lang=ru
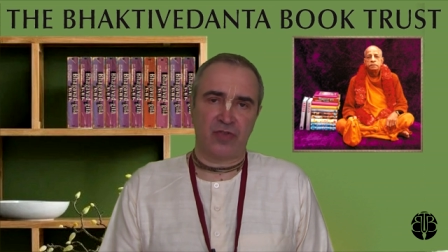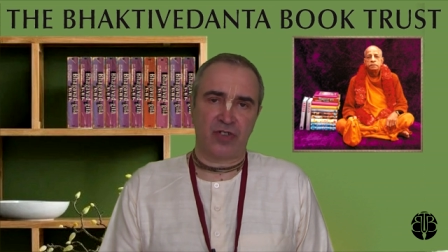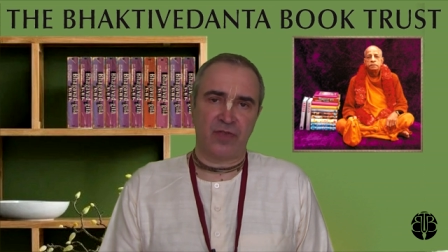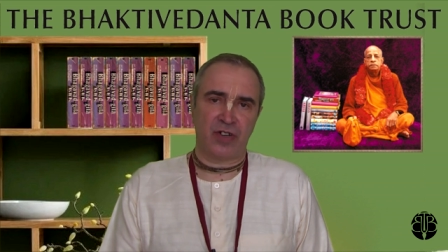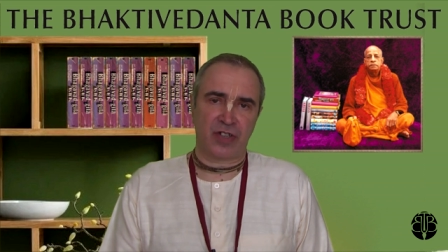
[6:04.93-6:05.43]
Это
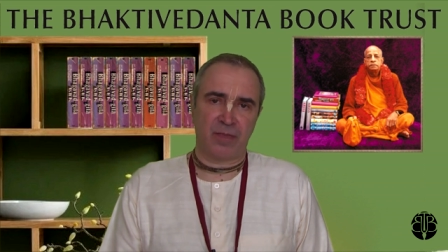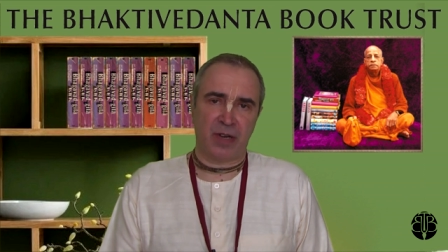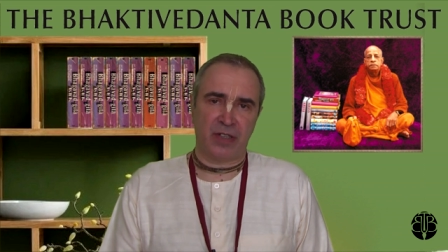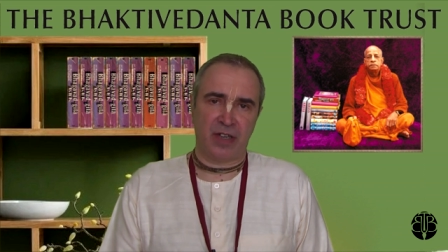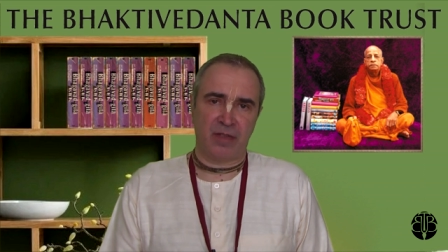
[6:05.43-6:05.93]
очень важно
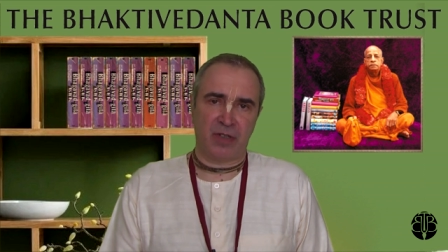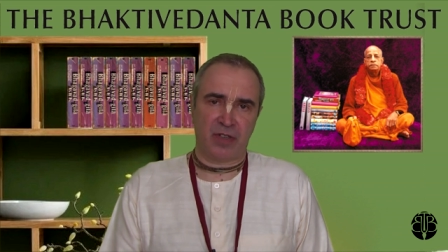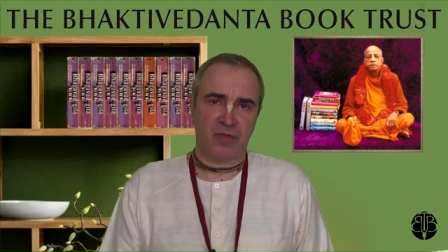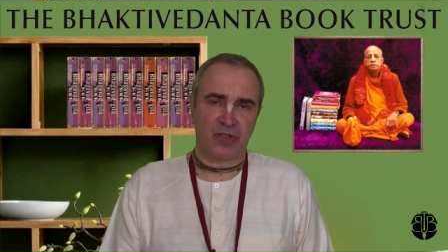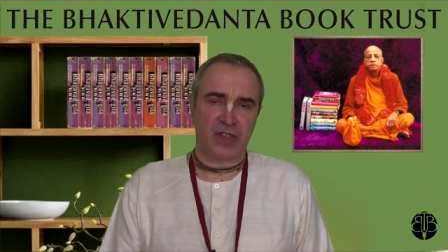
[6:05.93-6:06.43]
понять,
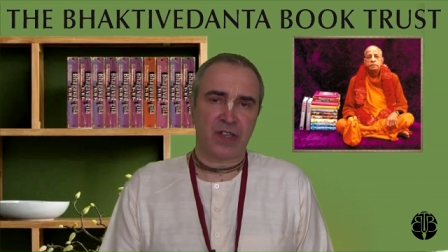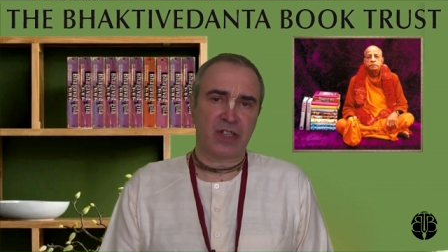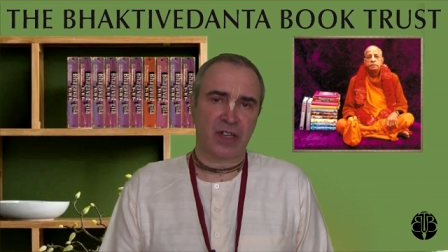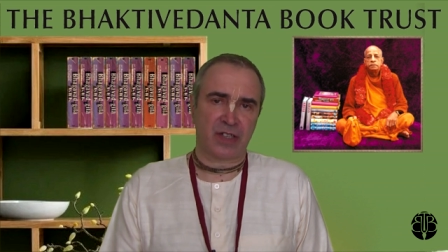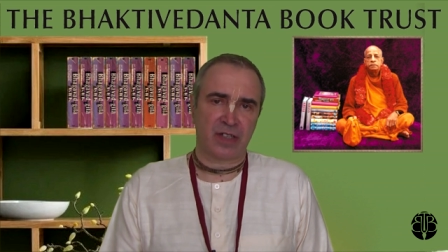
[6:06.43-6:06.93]
потому что
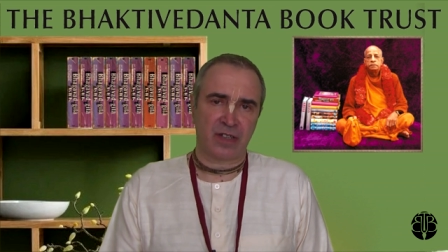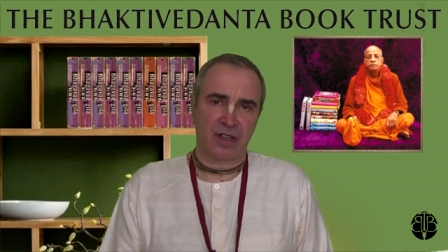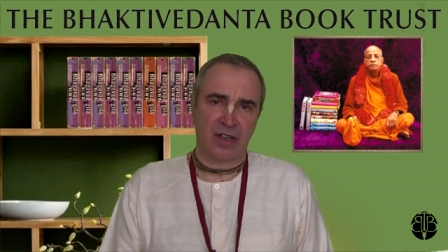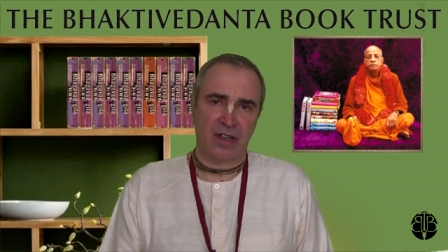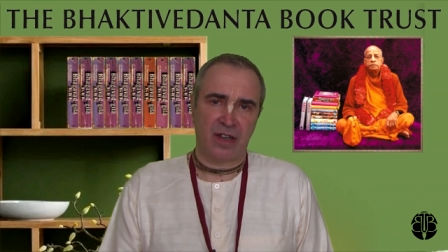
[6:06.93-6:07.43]
сейчас
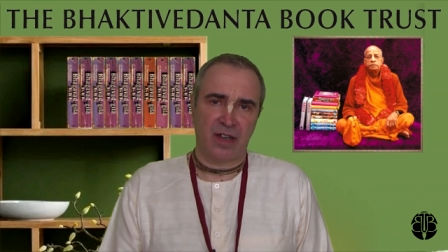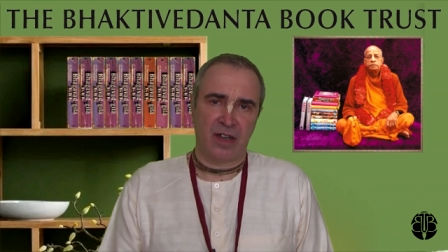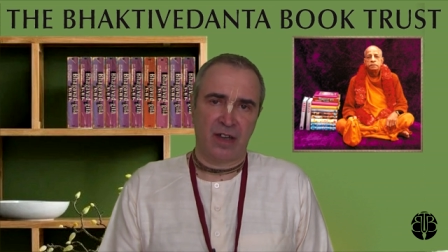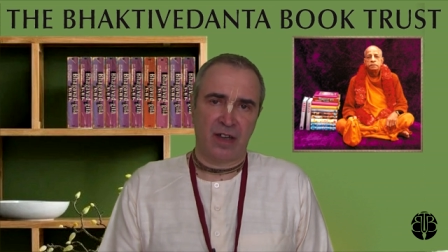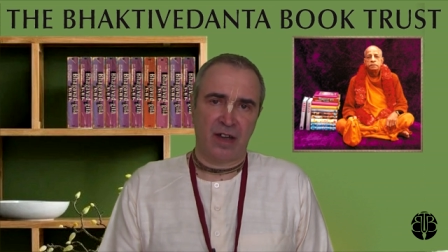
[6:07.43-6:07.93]

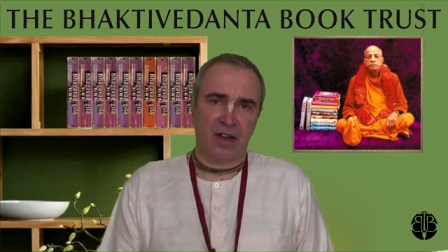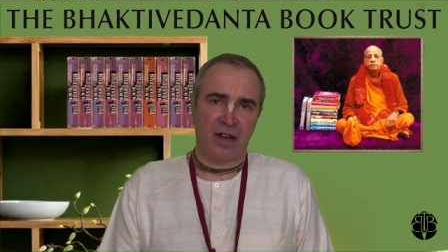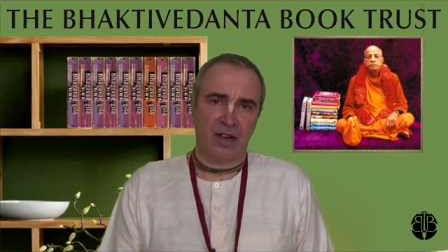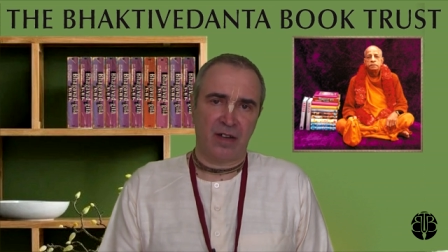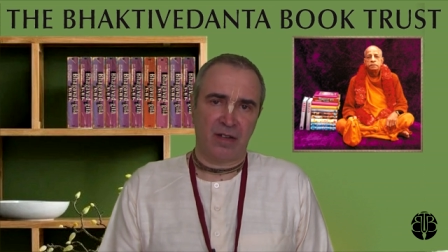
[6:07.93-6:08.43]

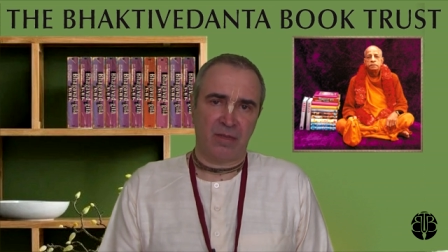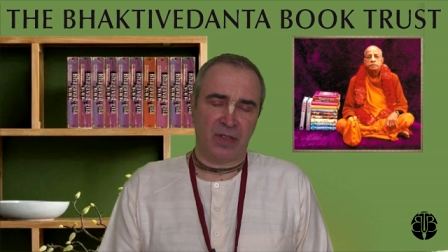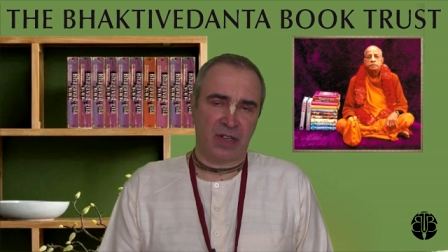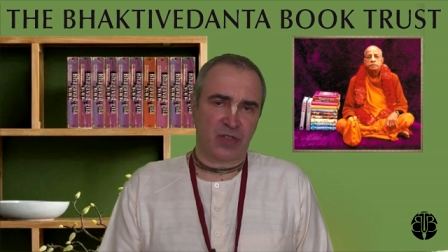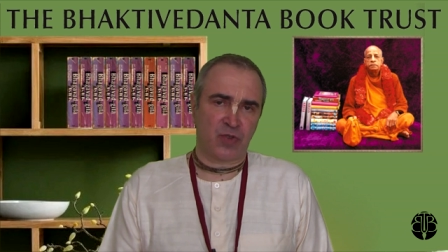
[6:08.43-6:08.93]

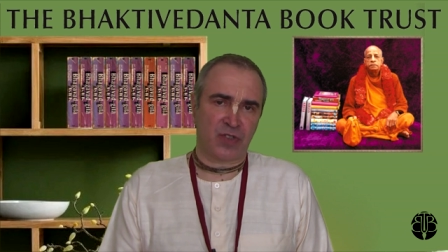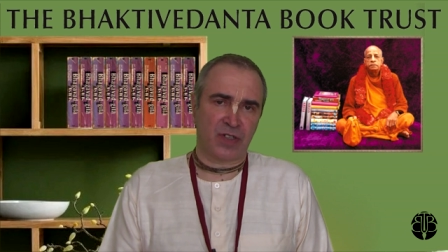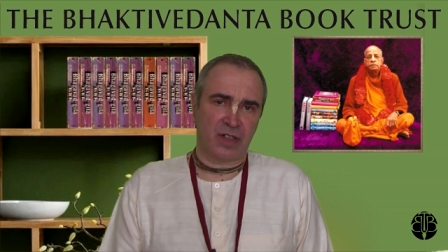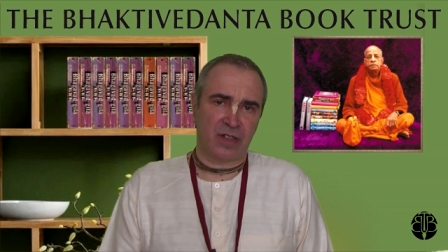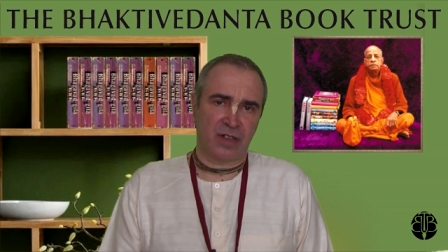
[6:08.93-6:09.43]
была
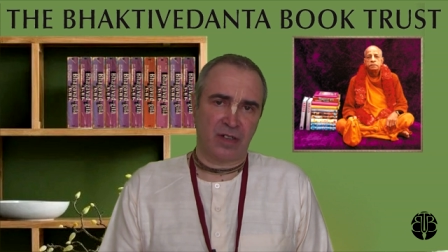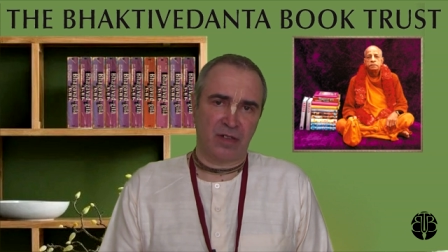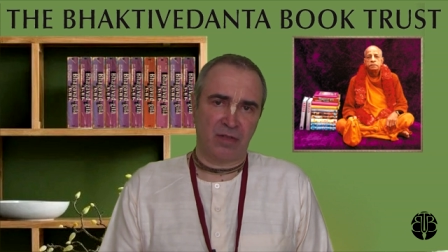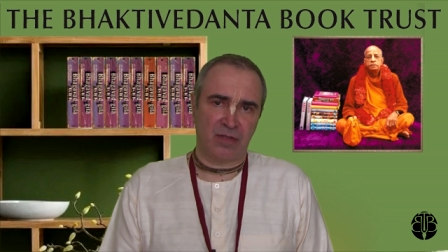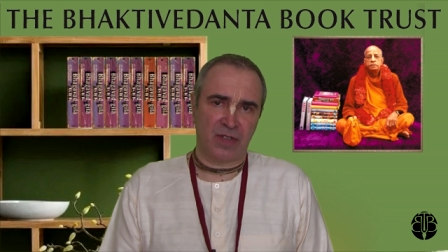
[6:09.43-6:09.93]
создана,
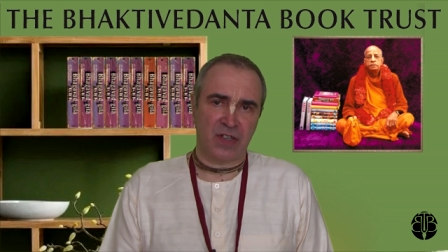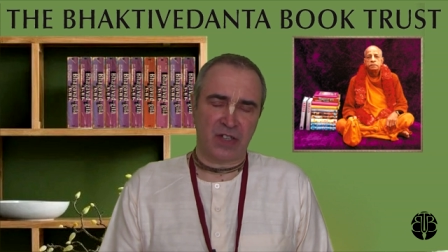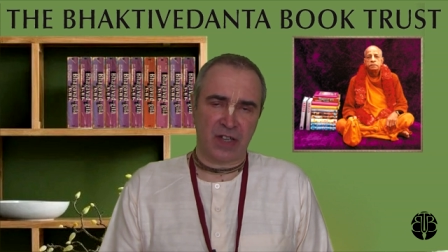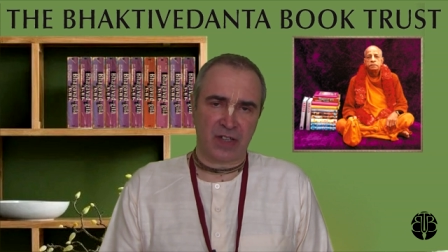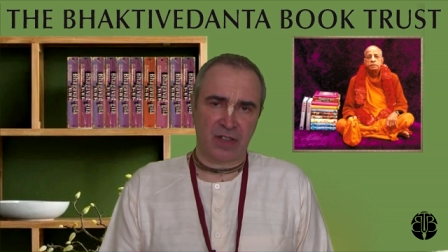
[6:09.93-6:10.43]
ну не
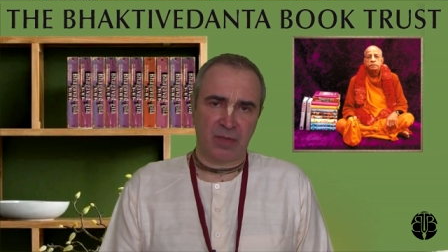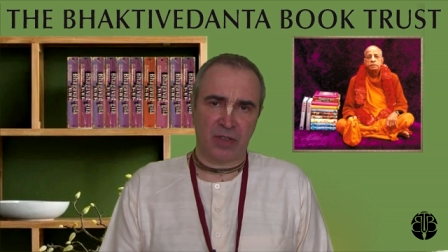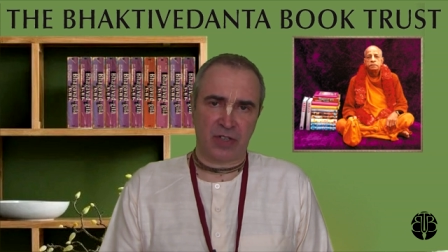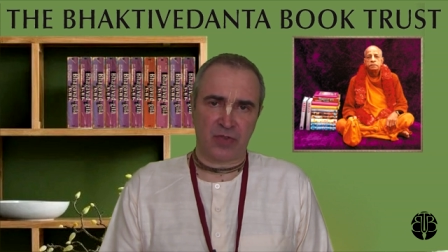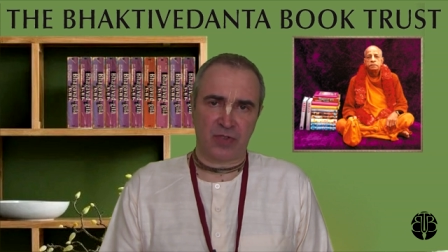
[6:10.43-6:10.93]
сейчас, это
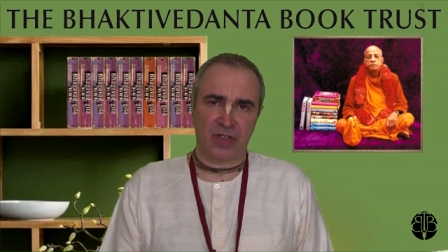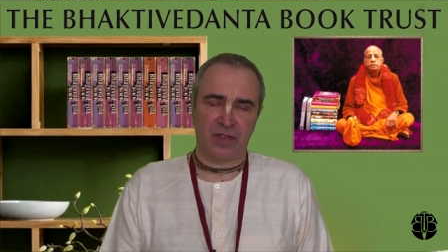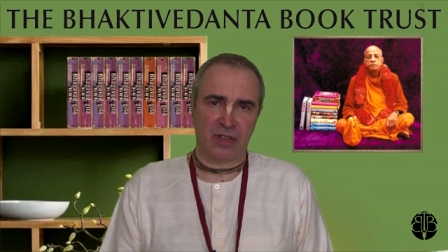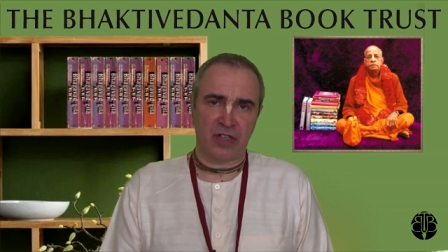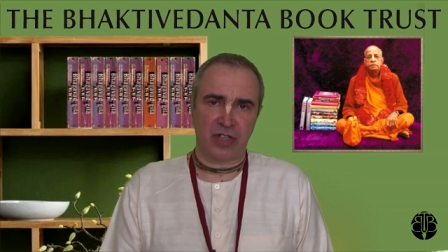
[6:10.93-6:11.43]
было
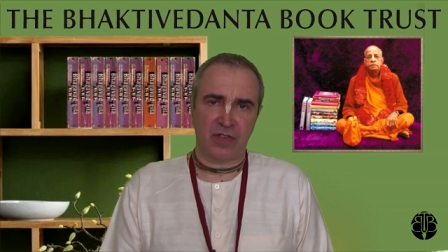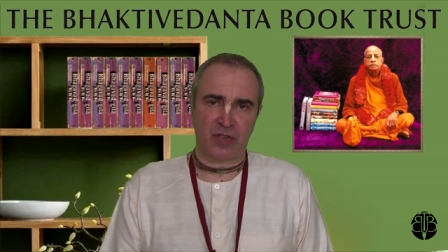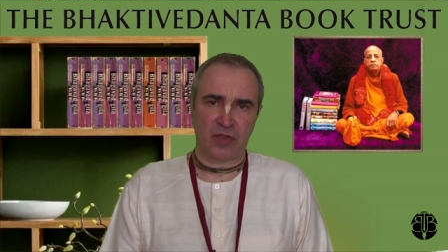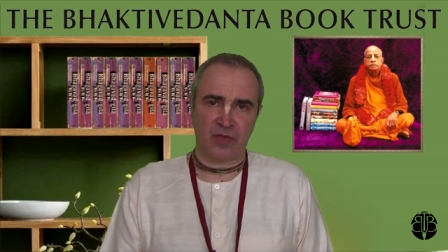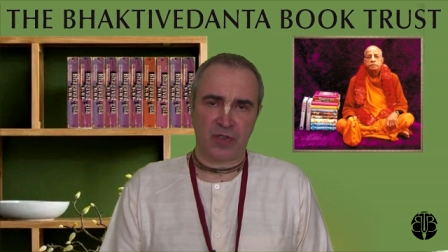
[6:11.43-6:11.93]
создано в
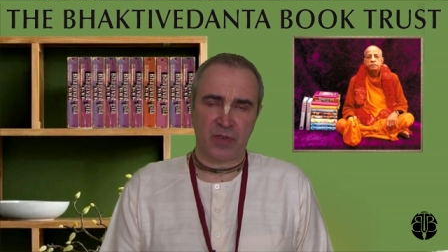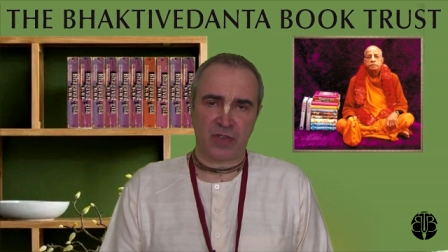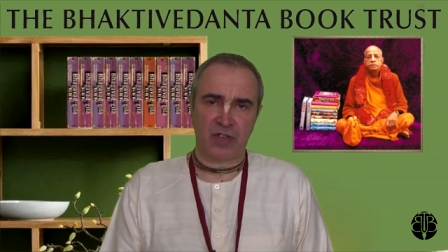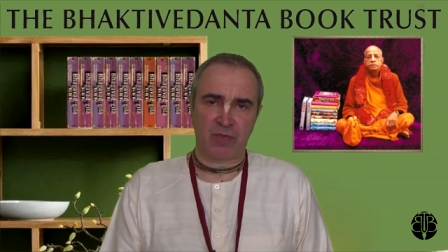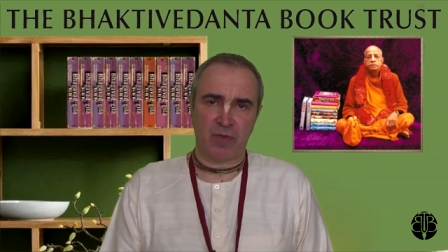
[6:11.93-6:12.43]

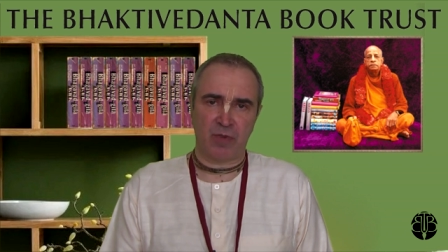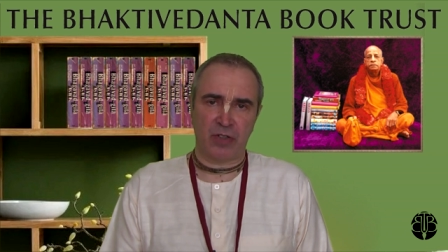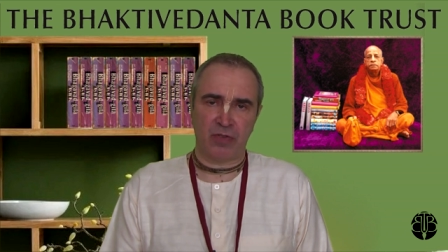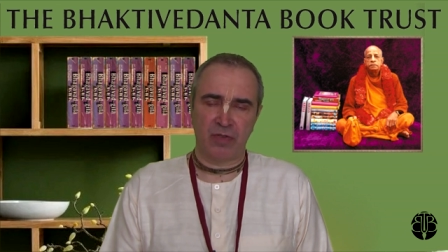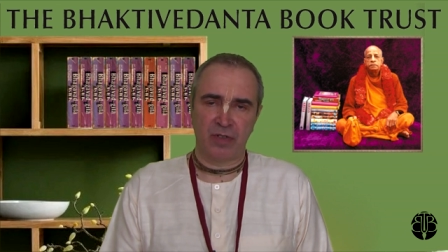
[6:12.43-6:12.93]
1988
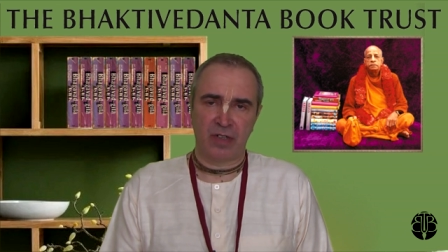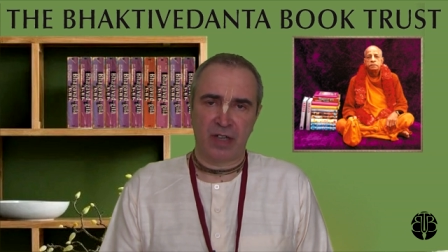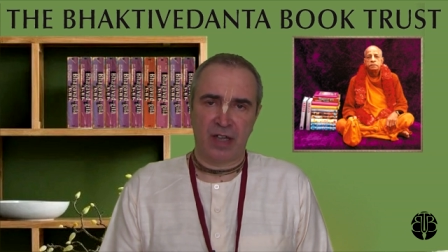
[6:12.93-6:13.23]
году,